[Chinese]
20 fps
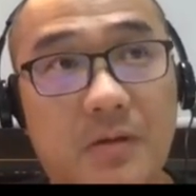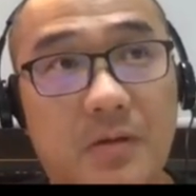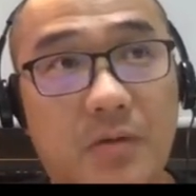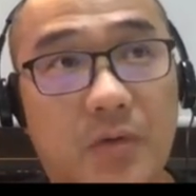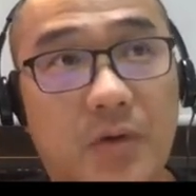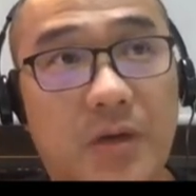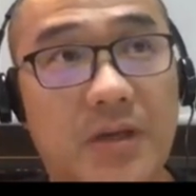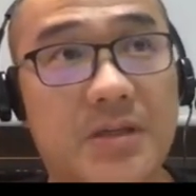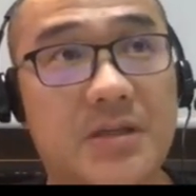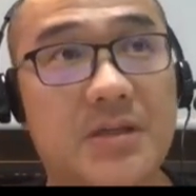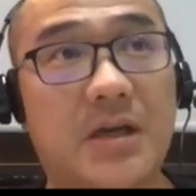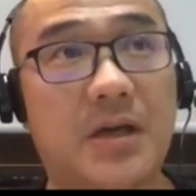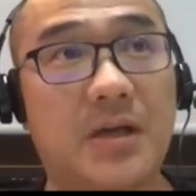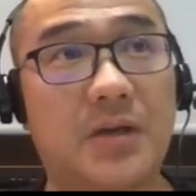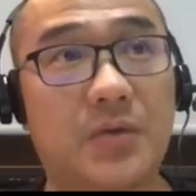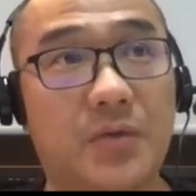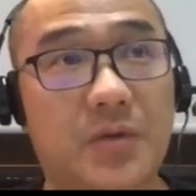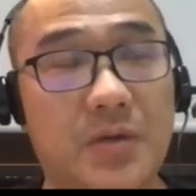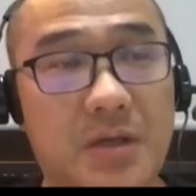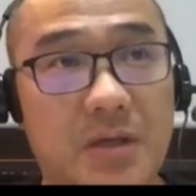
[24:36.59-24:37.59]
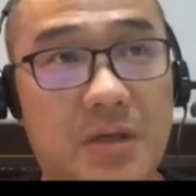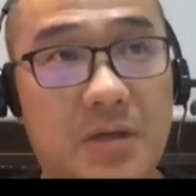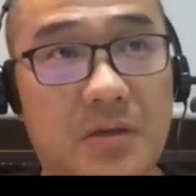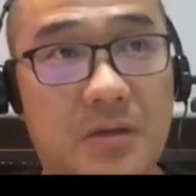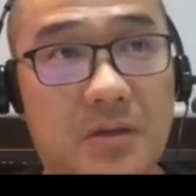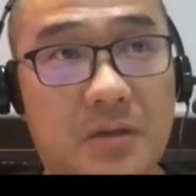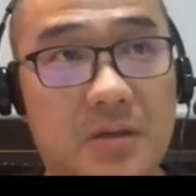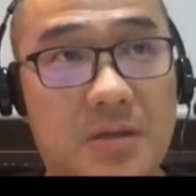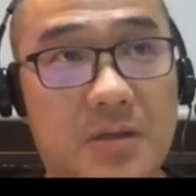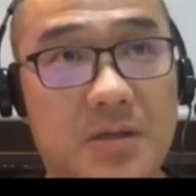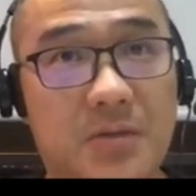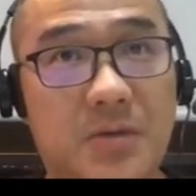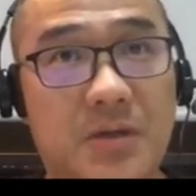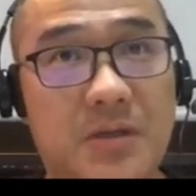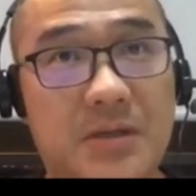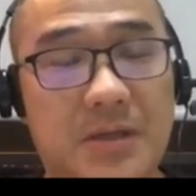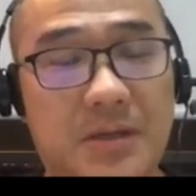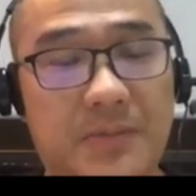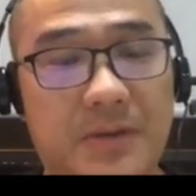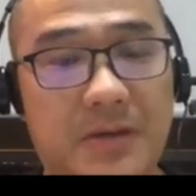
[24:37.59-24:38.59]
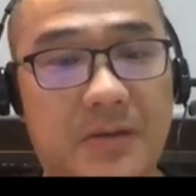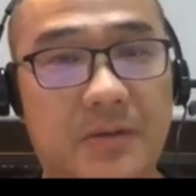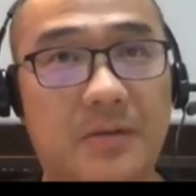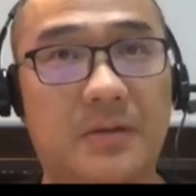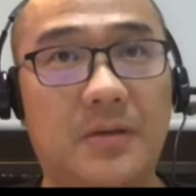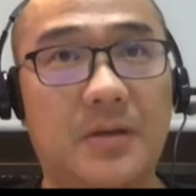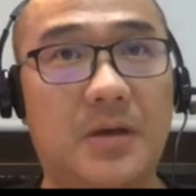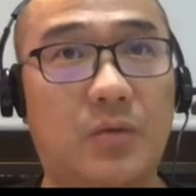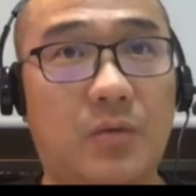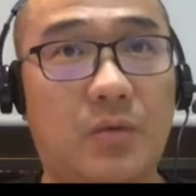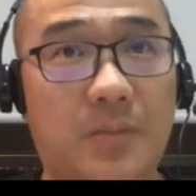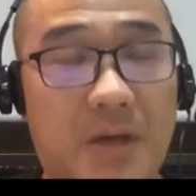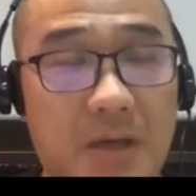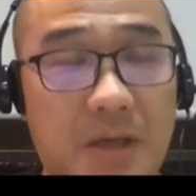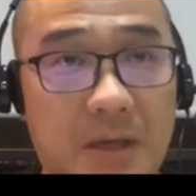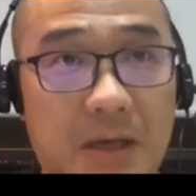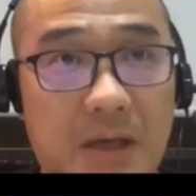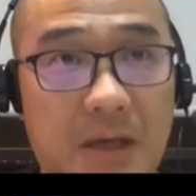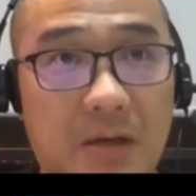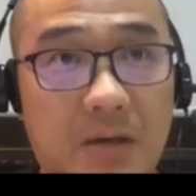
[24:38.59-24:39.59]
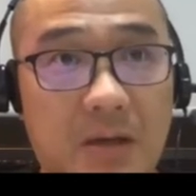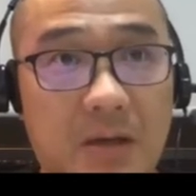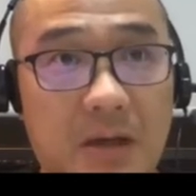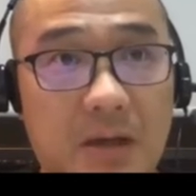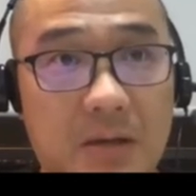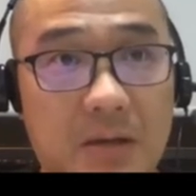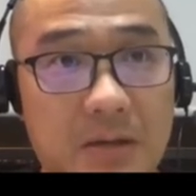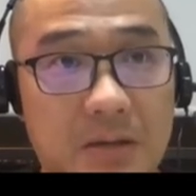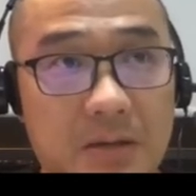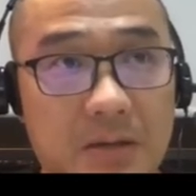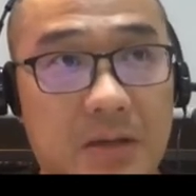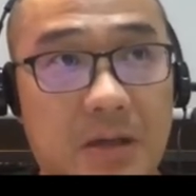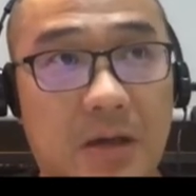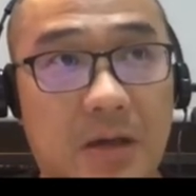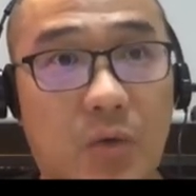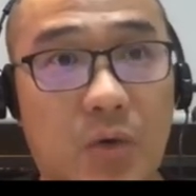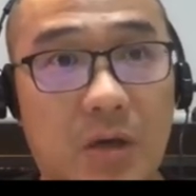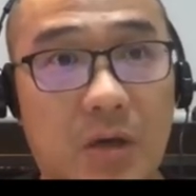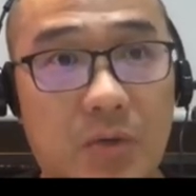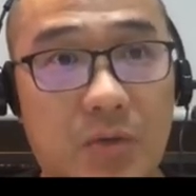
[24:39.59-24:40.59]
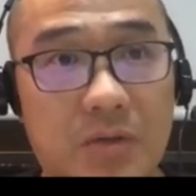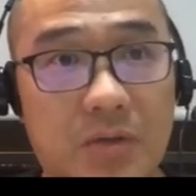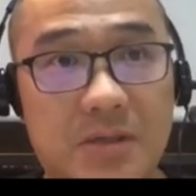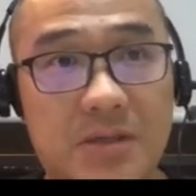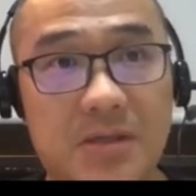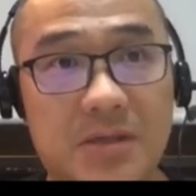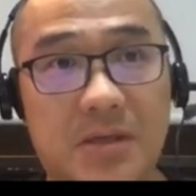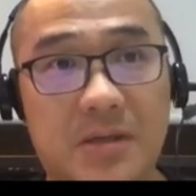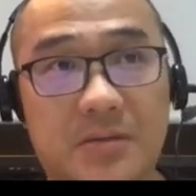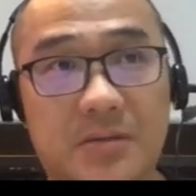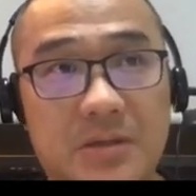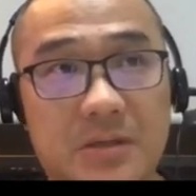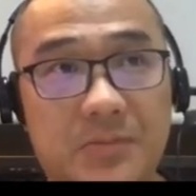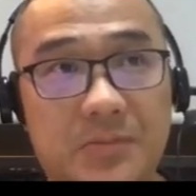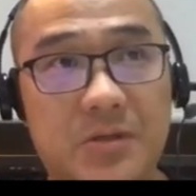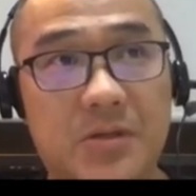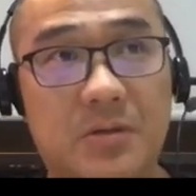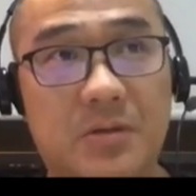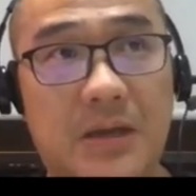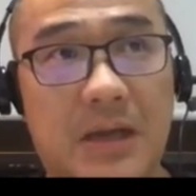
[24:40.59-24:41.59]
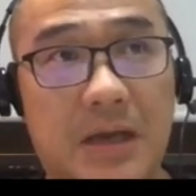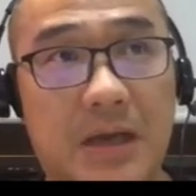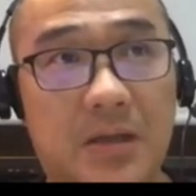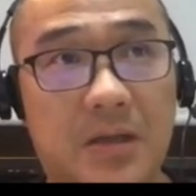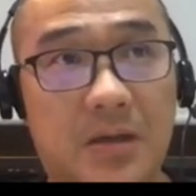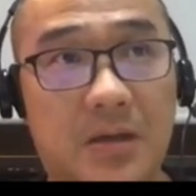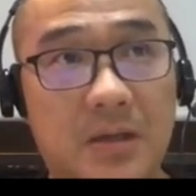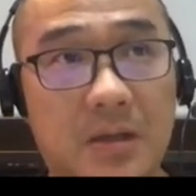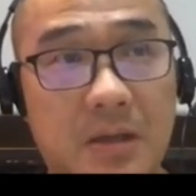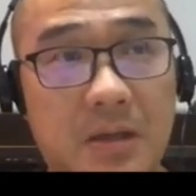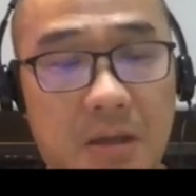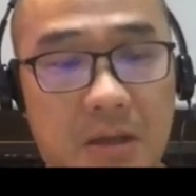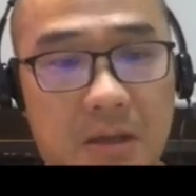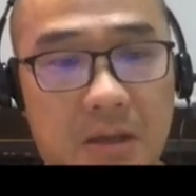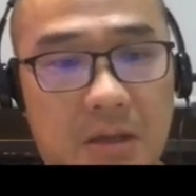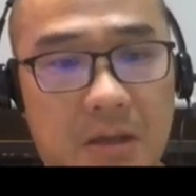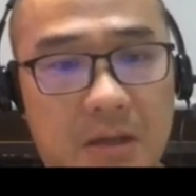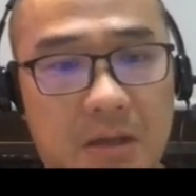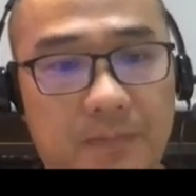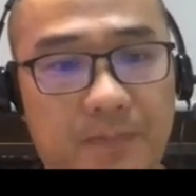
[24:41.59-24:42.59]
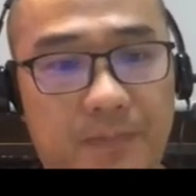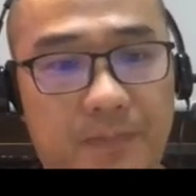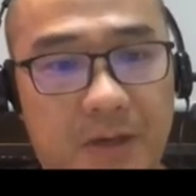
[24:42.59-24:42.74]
我可以加很多一个字段在里面，那我们可以拿到他，他花了多长时间，什么时候拿的啊？